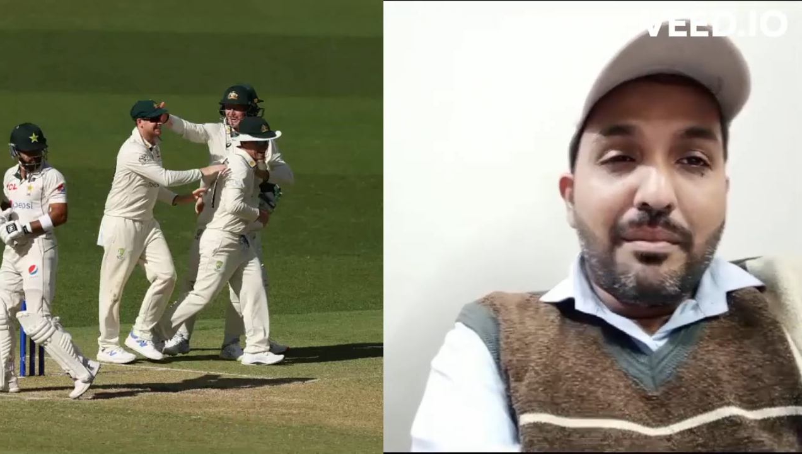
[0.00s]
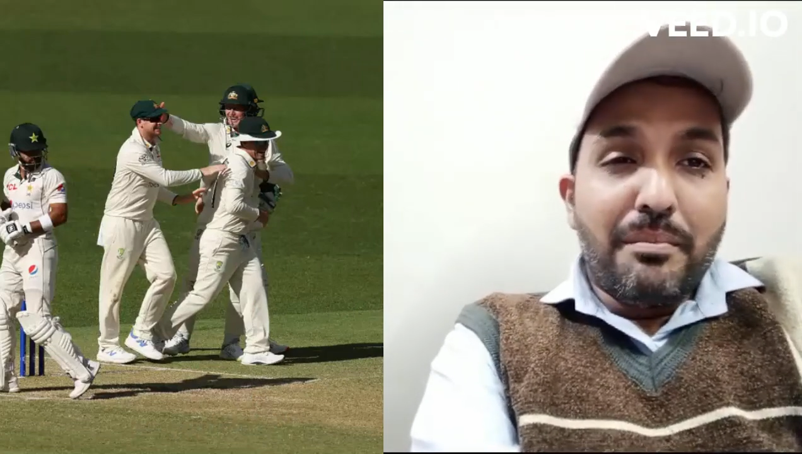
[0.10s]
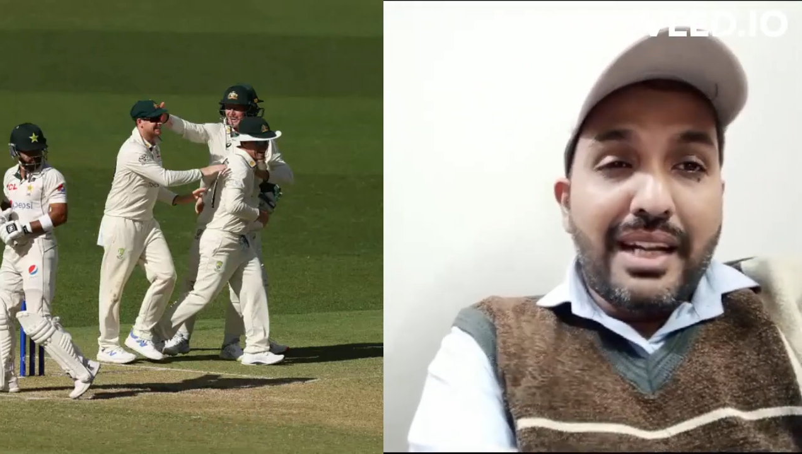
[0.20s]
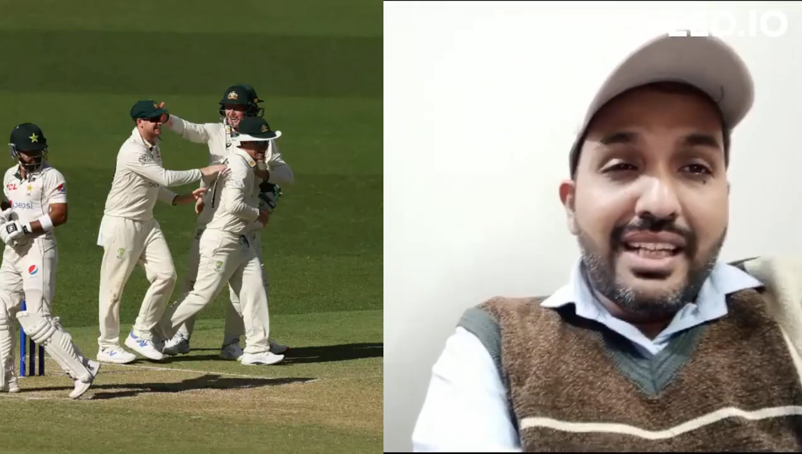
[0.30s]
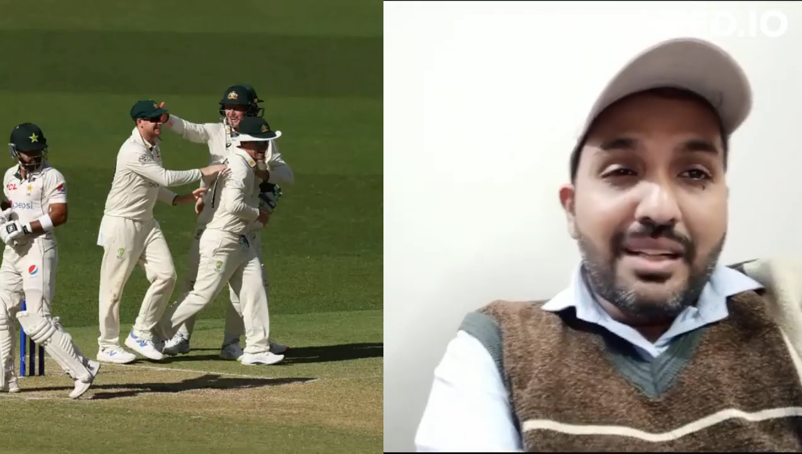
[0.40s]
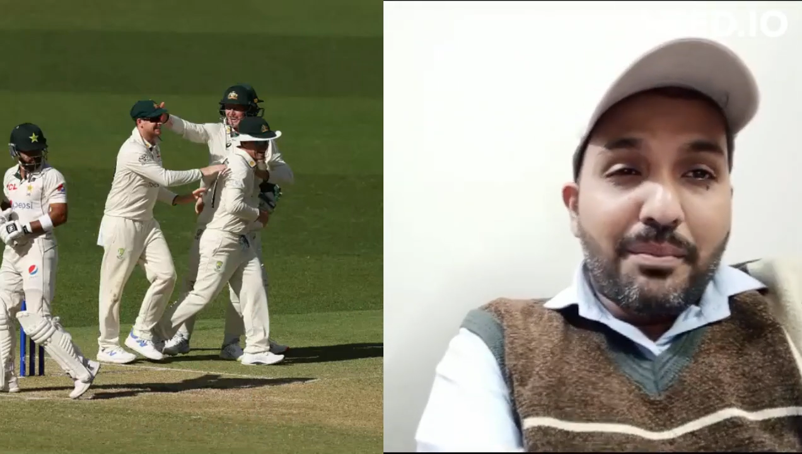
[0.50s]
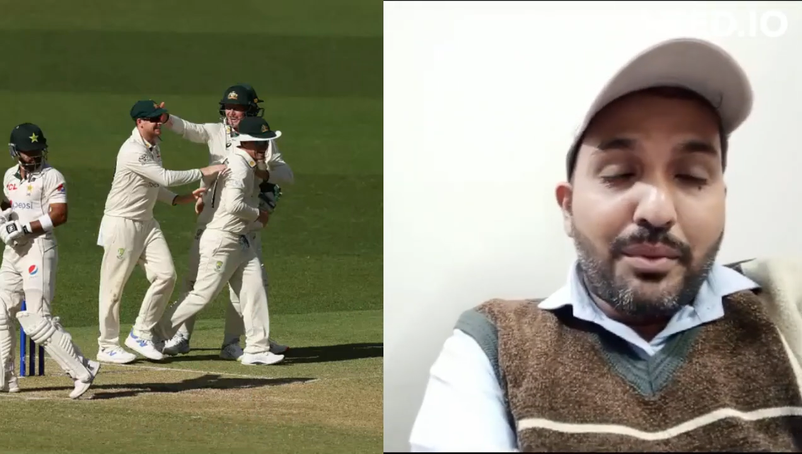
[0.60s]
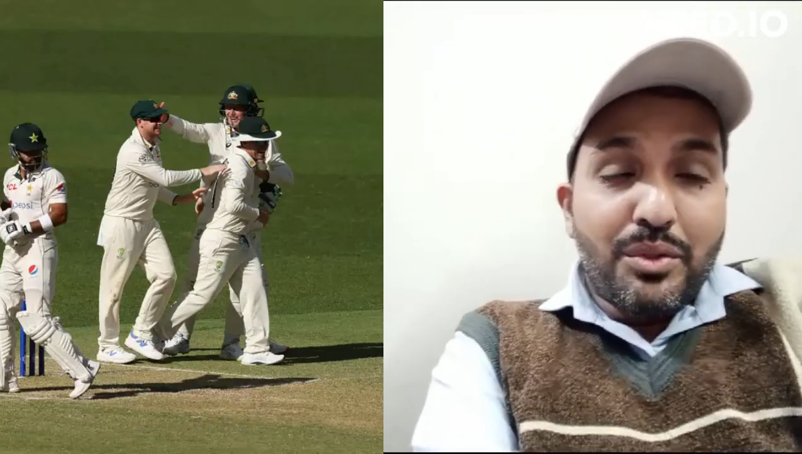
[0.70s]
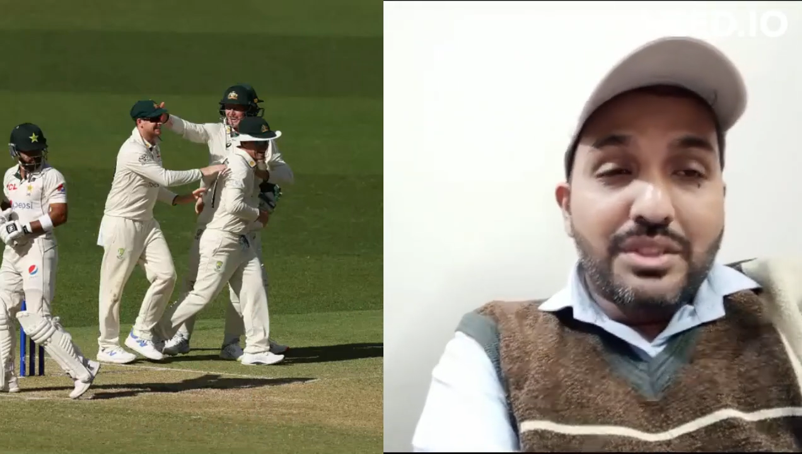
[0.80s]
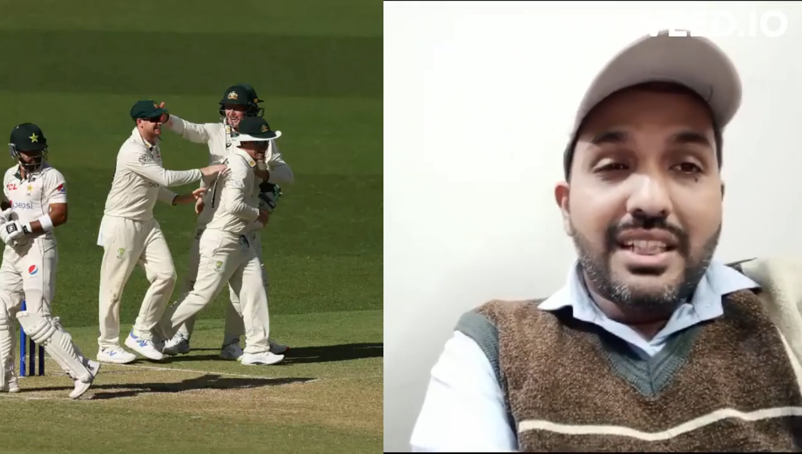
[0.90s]
बैटिंग
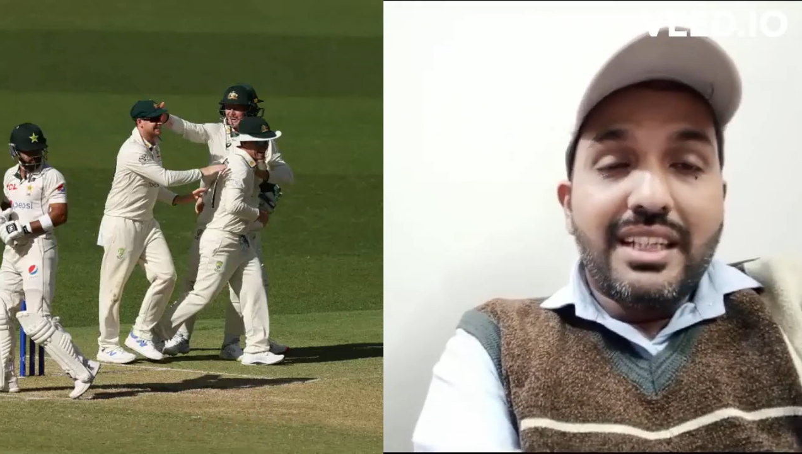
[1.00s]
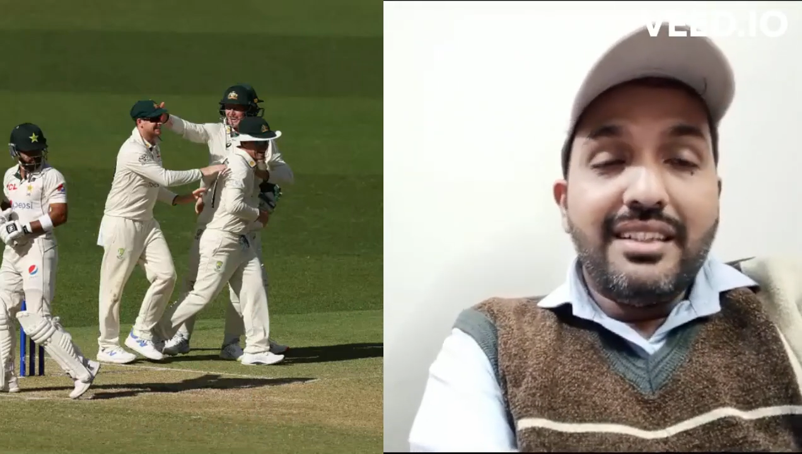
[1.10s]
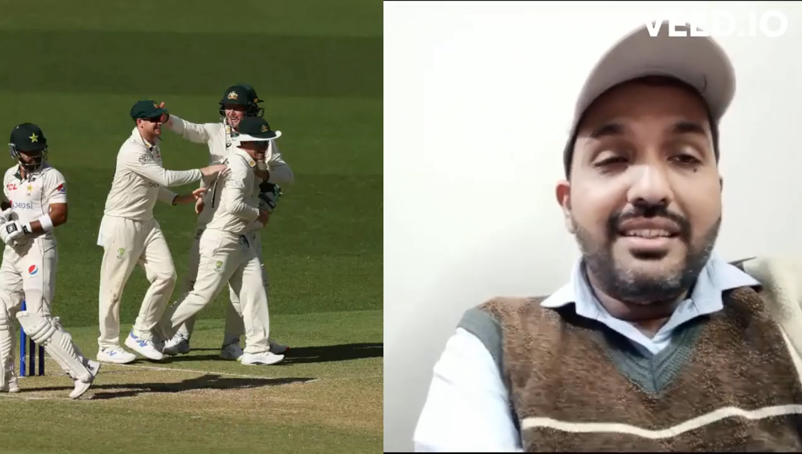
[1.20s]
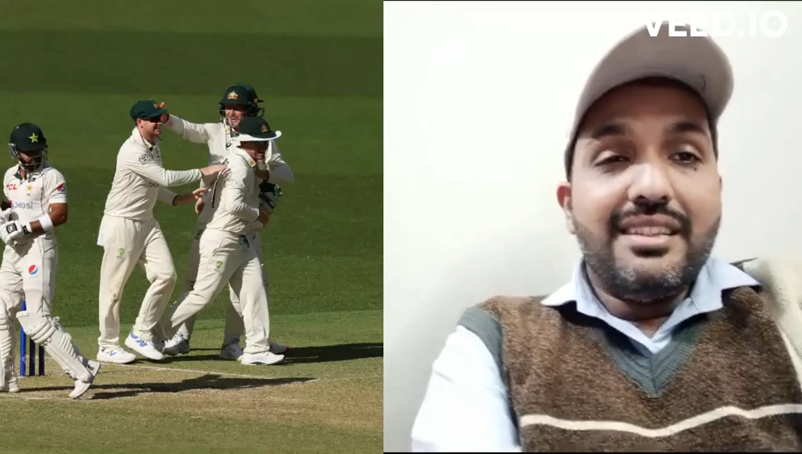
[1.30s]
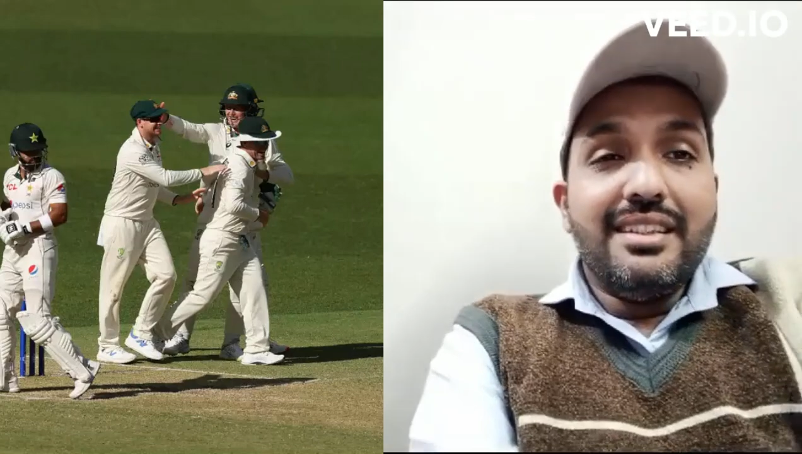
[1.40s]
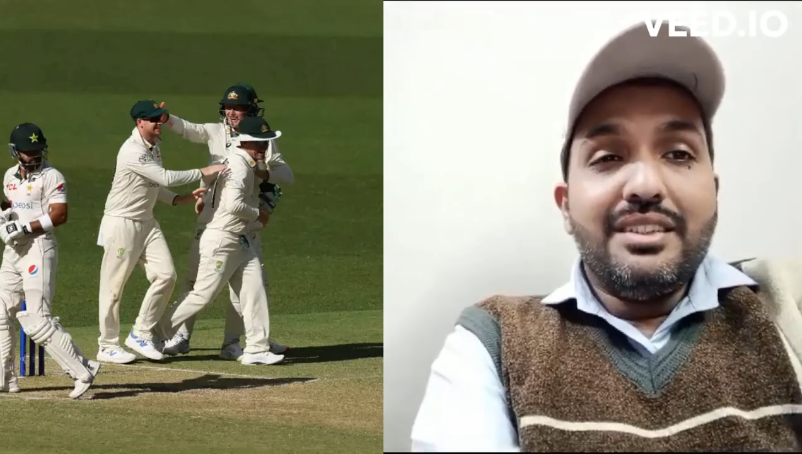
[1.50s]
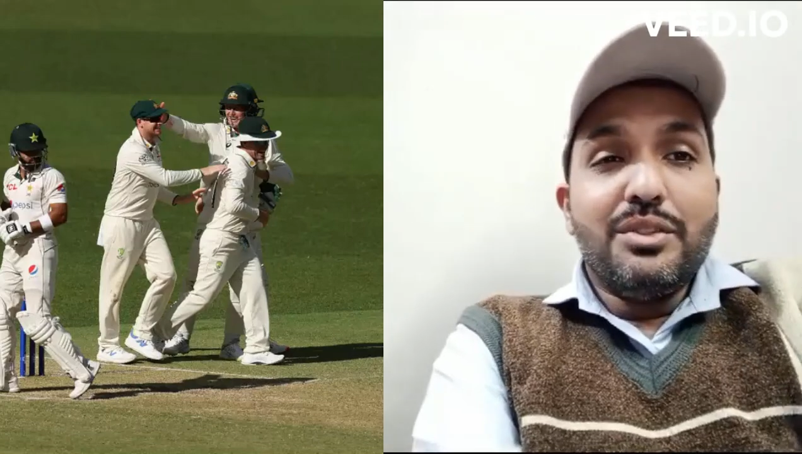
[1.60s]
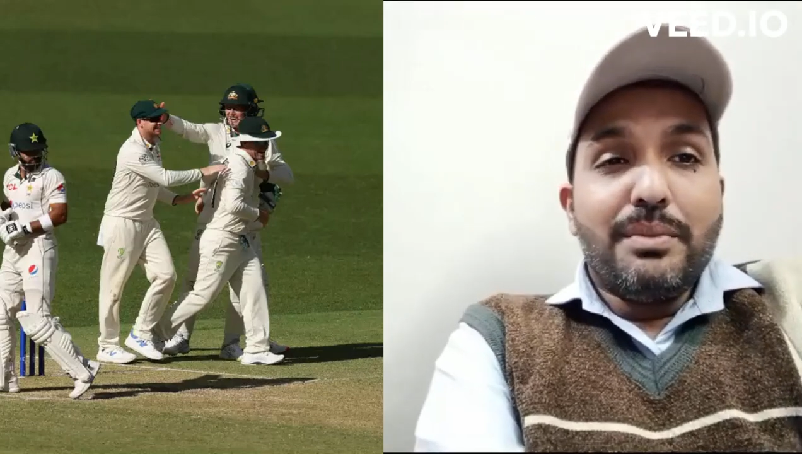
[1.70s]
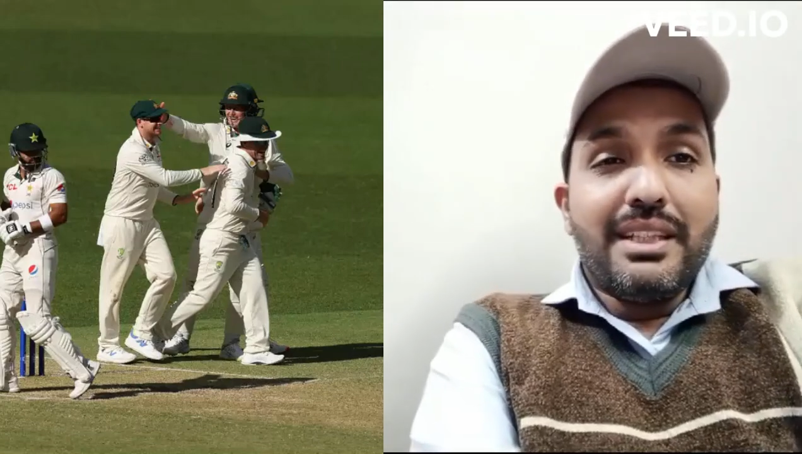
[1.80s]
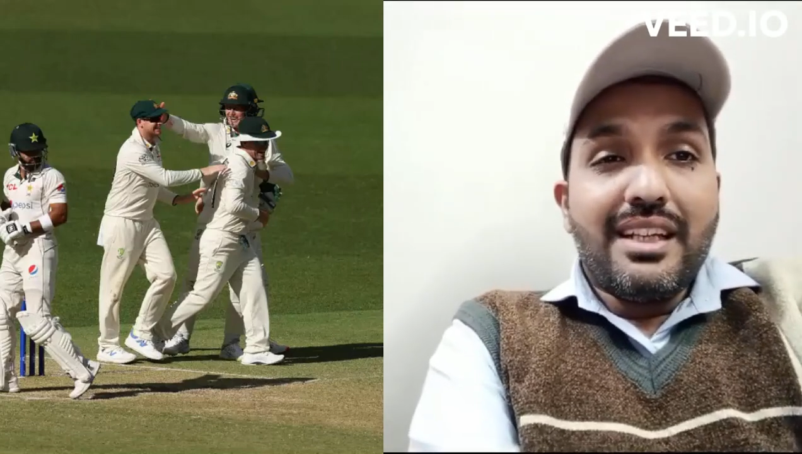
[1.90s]
अप्रोच सही नहीं थी जो
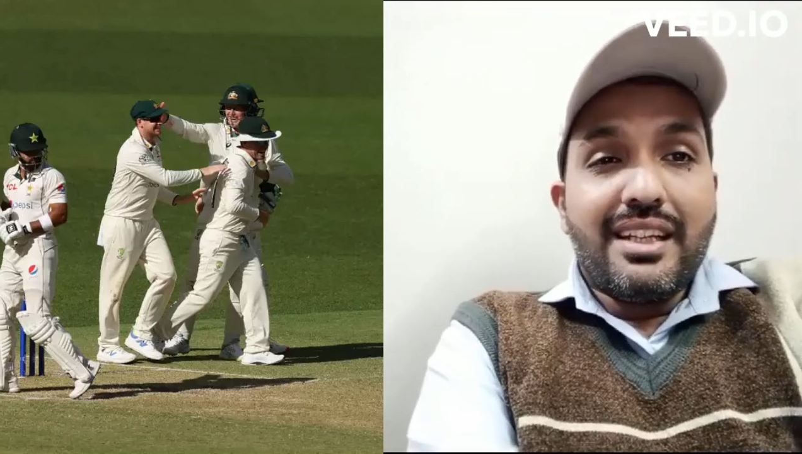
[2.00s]
बंदा